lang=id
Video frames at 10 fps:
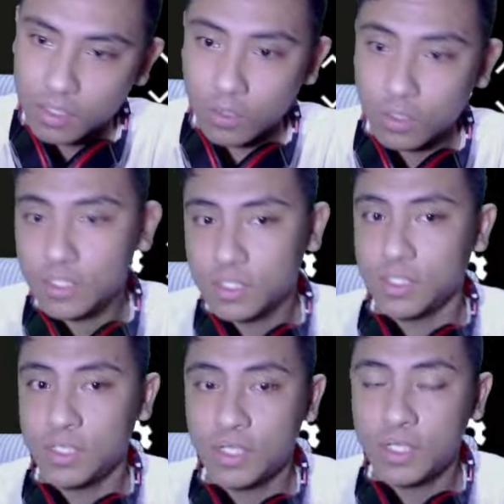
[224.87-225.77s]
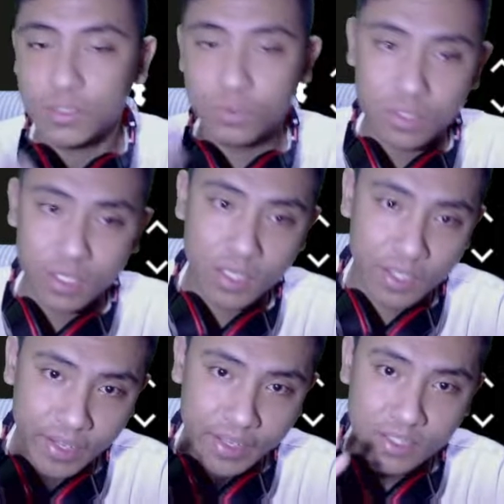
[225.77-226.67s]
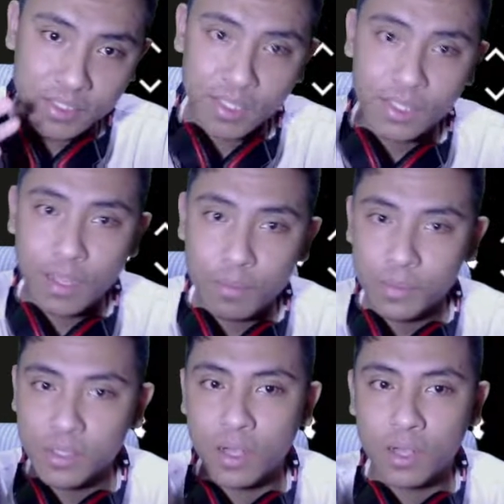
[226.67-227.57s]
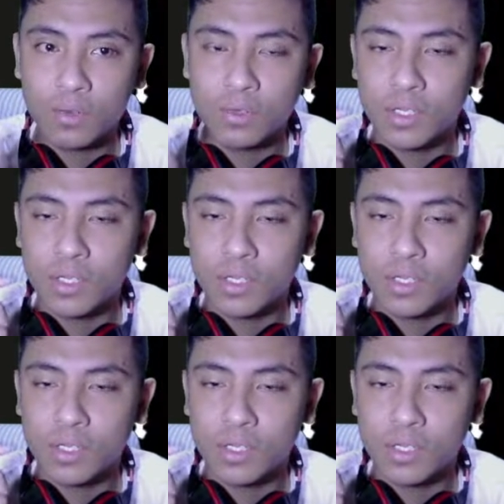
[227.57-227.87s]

toxic susah di cancel tapi kalau